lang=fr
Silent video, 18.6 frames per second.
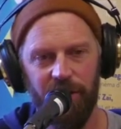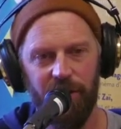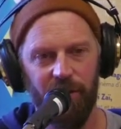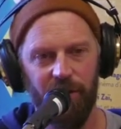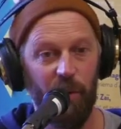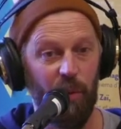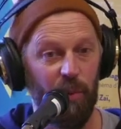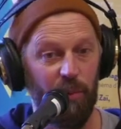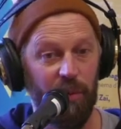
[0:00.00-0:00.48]

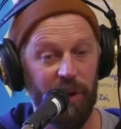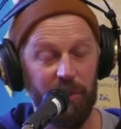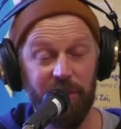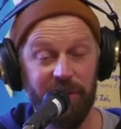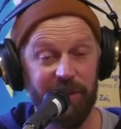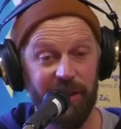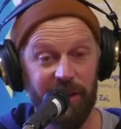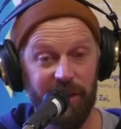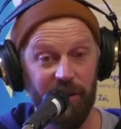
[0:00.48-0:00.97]
même
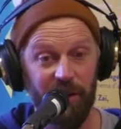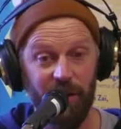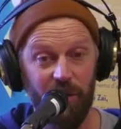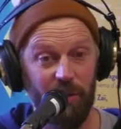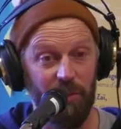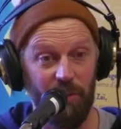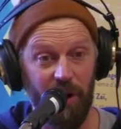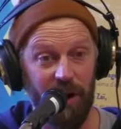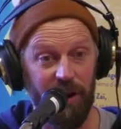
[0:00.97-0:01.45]
si
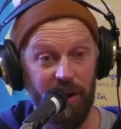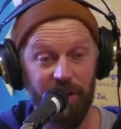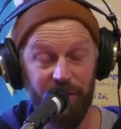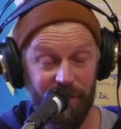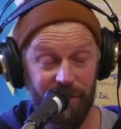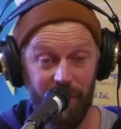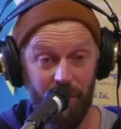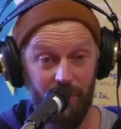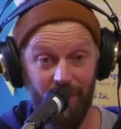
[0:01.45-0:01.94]
moi les
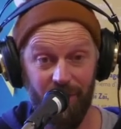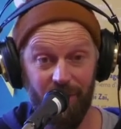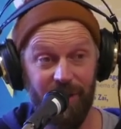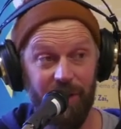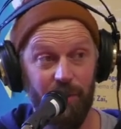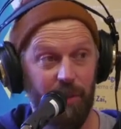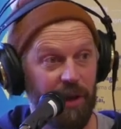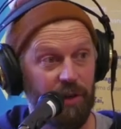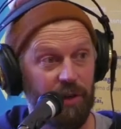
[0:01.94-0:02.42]
films en
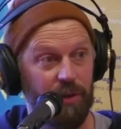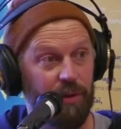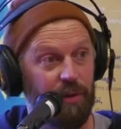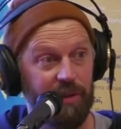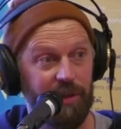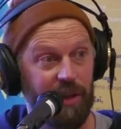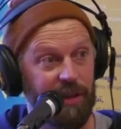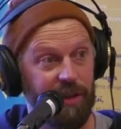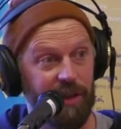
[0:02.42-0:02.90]
images de
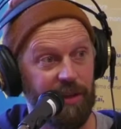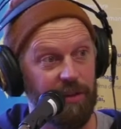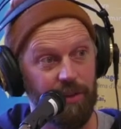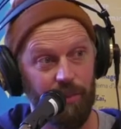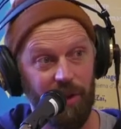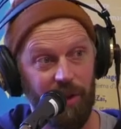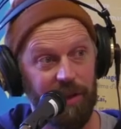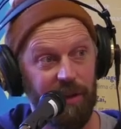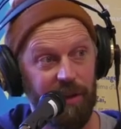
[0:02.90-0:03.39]

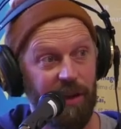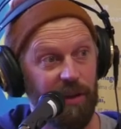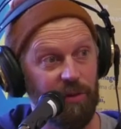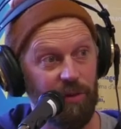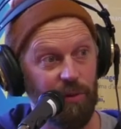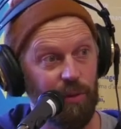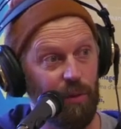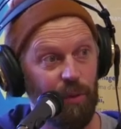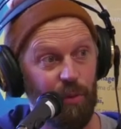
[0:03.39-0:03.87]
synthèse
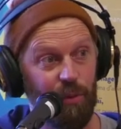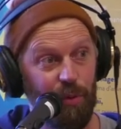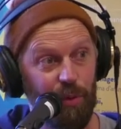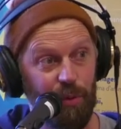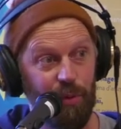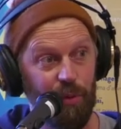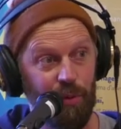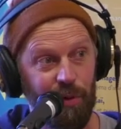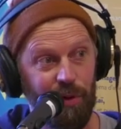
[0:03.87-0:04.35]
m'intéressent
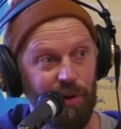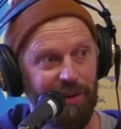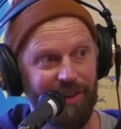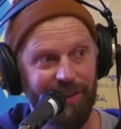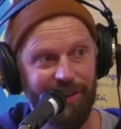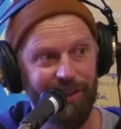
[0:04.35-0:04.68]
beaucoup,